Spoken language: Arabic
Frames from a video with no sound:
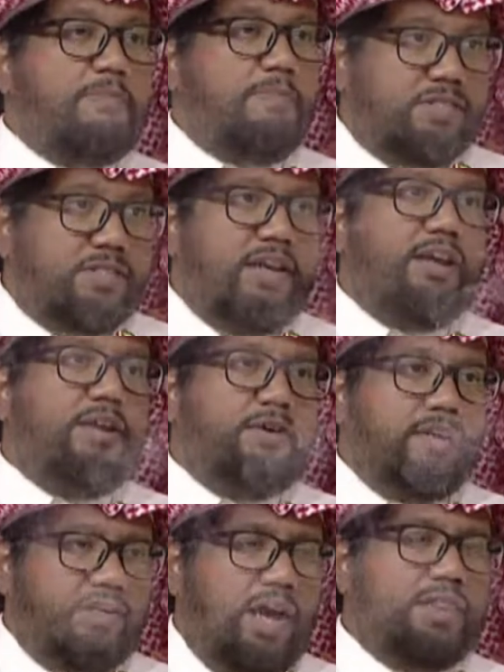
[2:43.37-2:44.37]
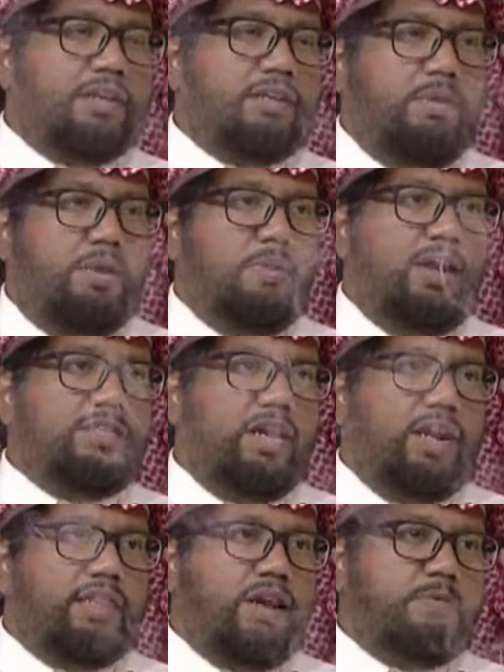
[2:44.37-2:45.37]
لا بس انا قد حضرت مع واحد
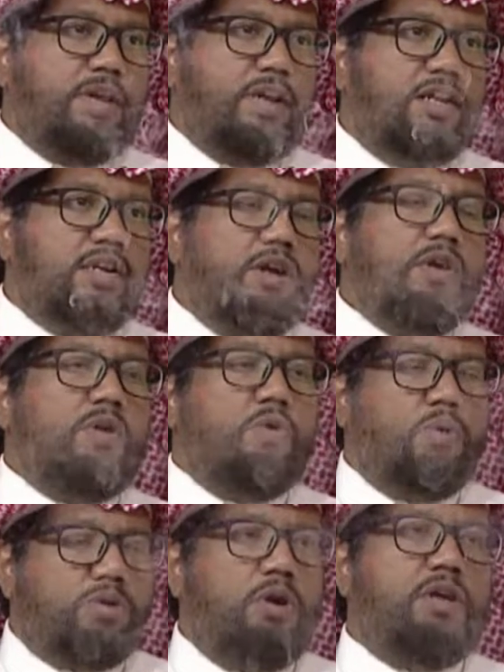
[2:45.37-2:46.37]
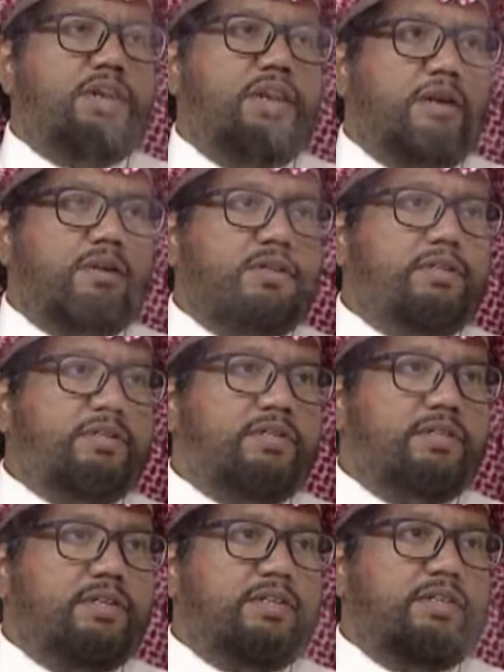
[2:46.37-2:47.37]
الله يذكره بالخير وغسلوا اذنيه
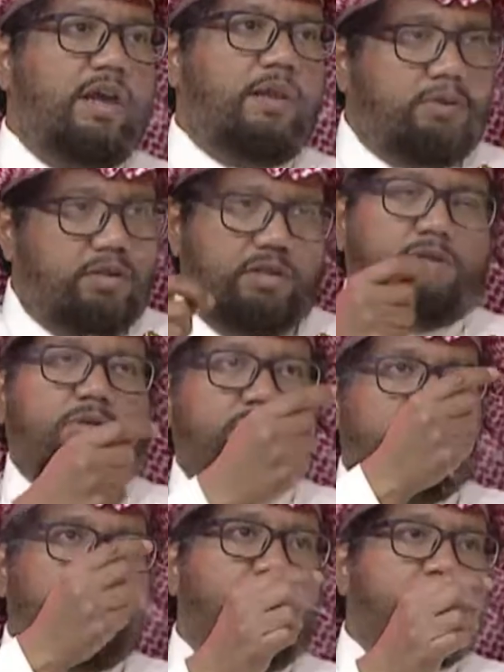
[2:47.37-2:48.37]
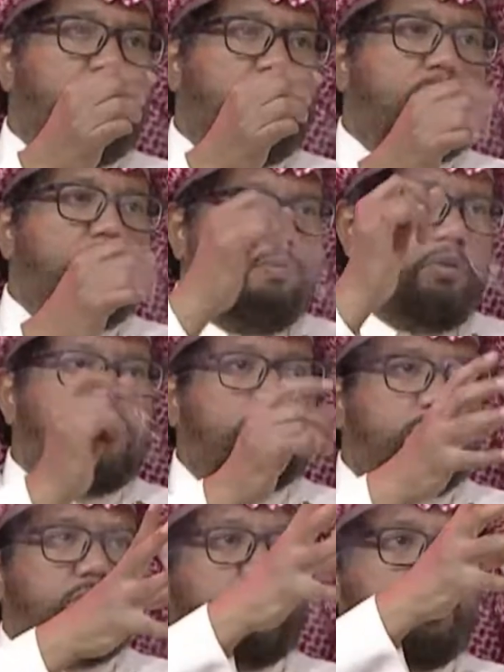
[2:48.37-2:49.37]
نعم نعم يحطون انبوب
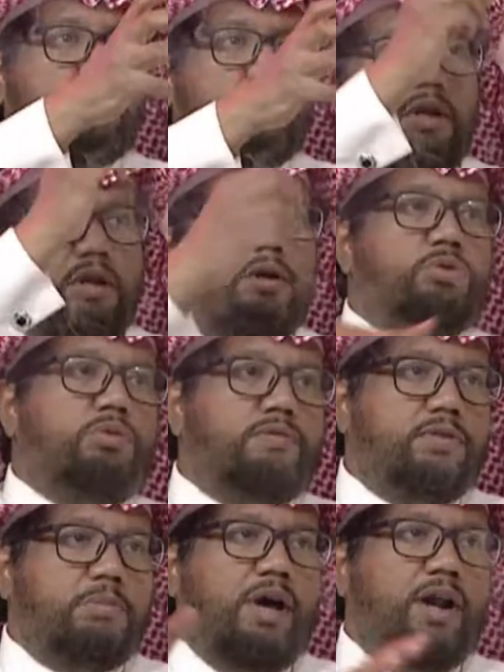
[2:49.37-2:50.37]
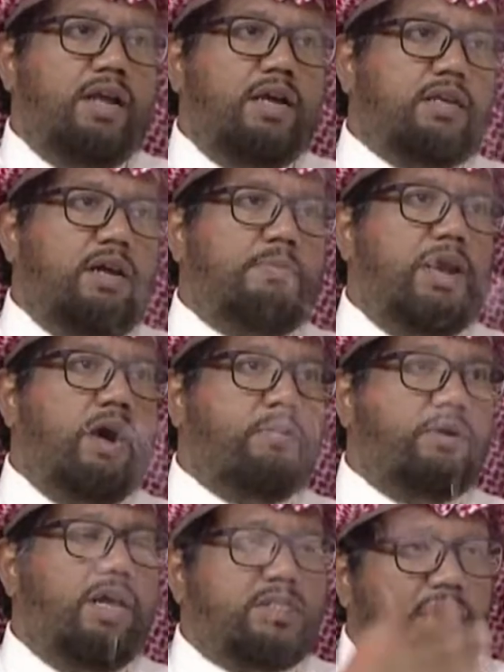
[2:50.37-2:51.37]
شوف سبحان طيب. الله يطلع بلاوي